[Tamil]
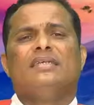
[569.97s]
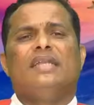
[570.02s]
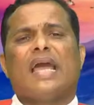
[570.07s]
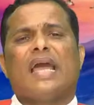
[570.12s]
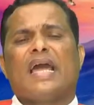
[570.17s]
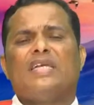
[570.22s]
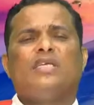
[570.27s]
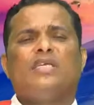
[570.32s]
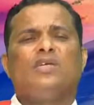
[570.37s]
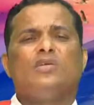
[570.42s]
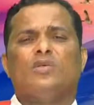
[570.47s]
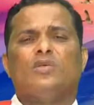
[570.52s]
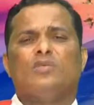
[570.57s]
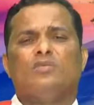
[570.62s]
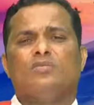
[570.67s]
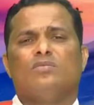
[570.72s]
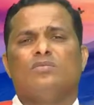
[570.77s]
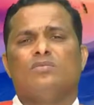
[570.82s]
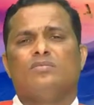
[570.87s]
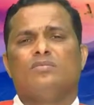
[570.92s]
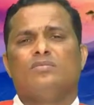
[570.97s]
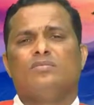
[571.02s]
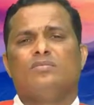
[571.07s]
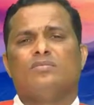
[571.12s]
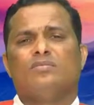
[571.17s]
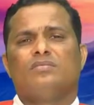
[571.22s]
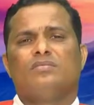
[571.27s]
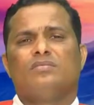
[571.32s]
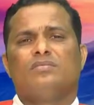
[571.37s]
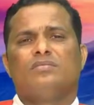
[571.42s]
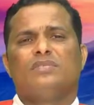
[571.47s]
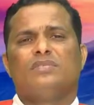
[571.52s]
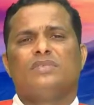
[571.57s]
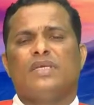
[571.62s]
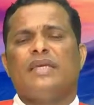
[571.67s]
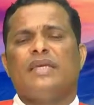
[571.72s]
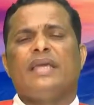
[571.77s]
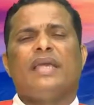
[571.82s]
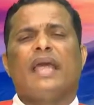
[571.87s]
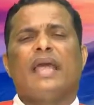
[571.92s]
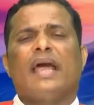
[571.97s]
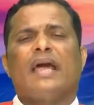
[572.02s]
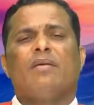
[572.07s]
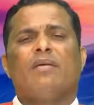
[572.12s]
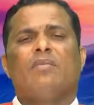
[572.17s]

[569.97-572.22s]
நெகட்டிவ் திங்கிங்க